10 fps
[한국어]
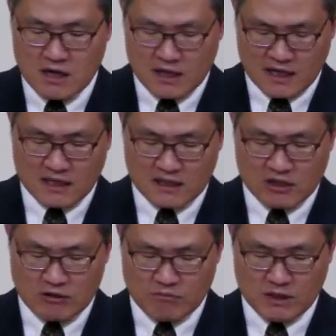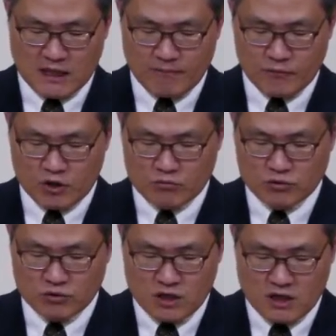깨닫게 됩니다.
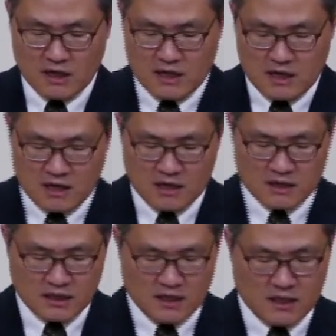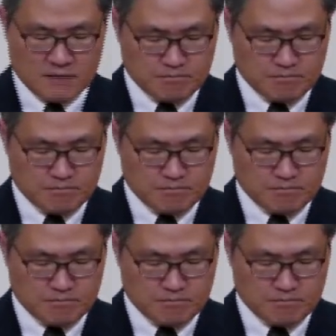여러분 아, 이,